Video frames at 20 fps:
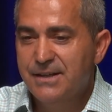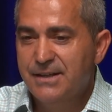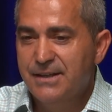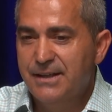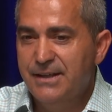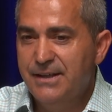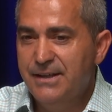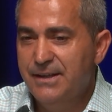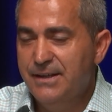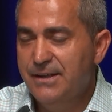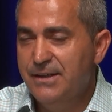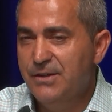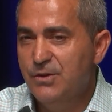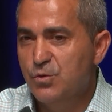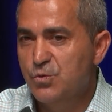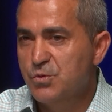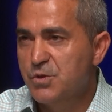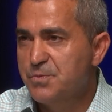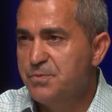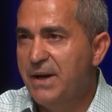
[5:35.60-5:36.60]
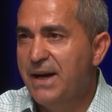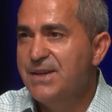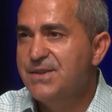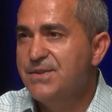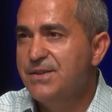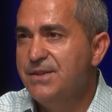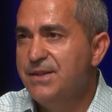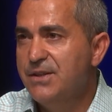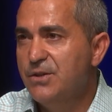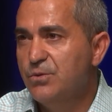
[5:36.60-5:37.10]
E os meus pais
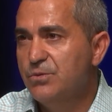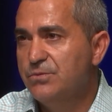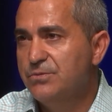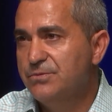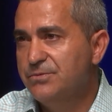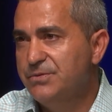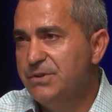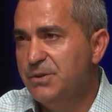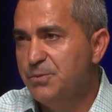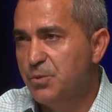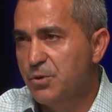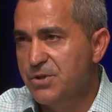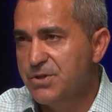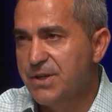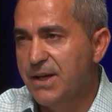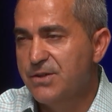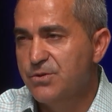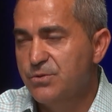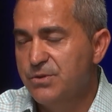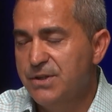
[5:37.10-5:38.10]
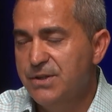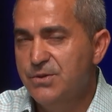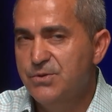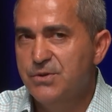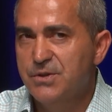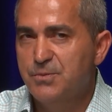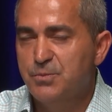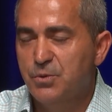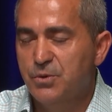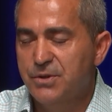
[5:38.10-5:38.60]
decidiram vir para os Estados Unidos
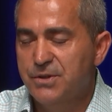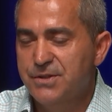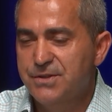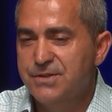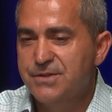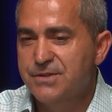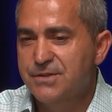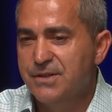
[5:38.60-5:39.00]
e depois